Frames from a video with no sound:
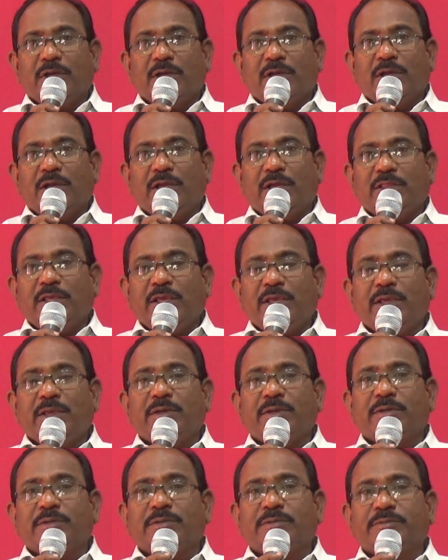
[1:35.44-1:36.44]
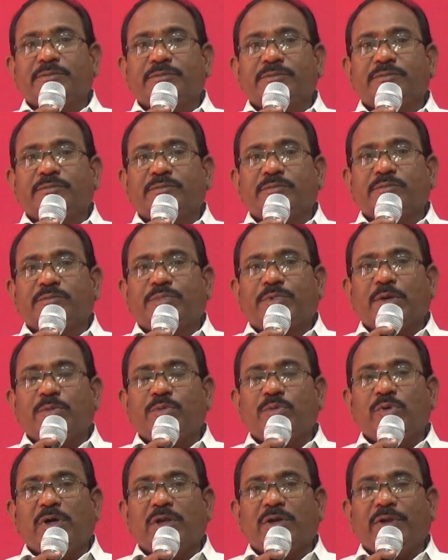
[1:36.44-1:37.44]
అయితే
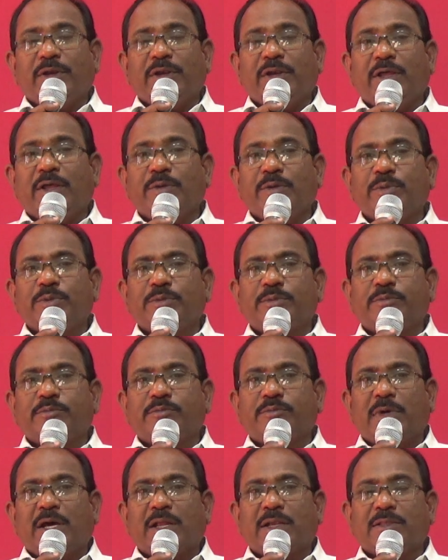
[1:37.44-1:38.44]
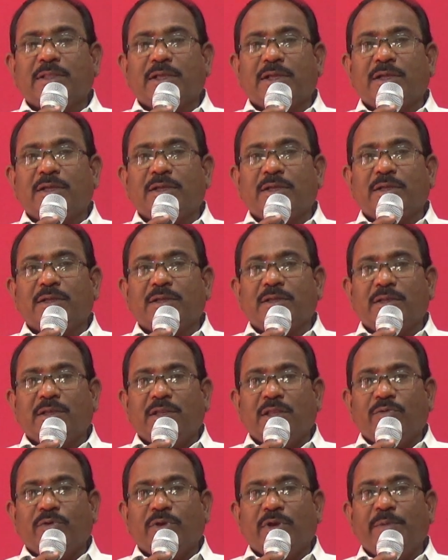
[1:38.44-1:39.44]
ప్రభువారు అన్నారు మార్త
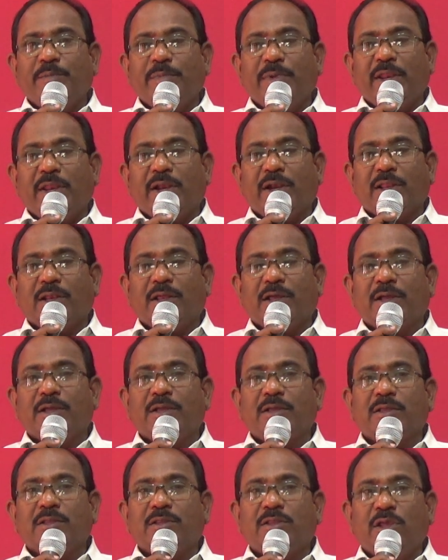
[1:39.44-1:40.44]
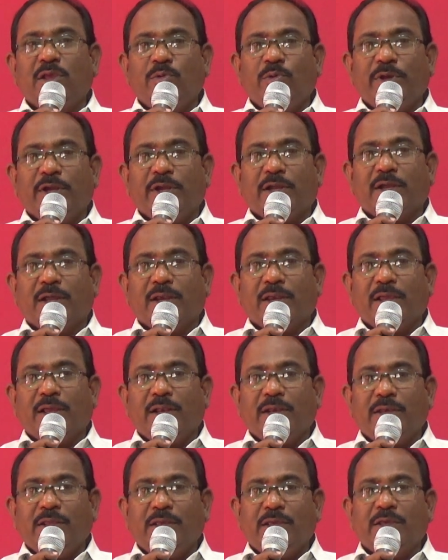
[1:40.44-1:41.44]
నీవు నమ్మిన ఎడల దేవుని
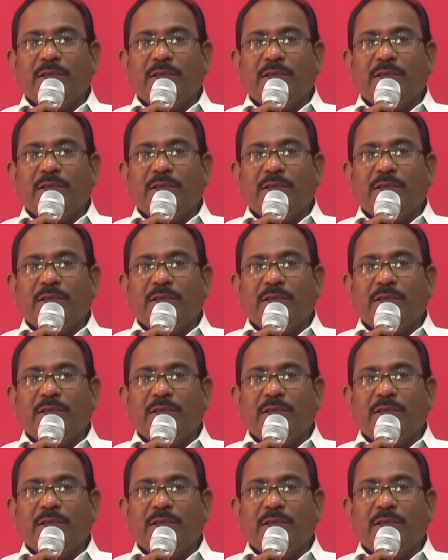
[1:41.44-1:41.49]
కార్యాన్ని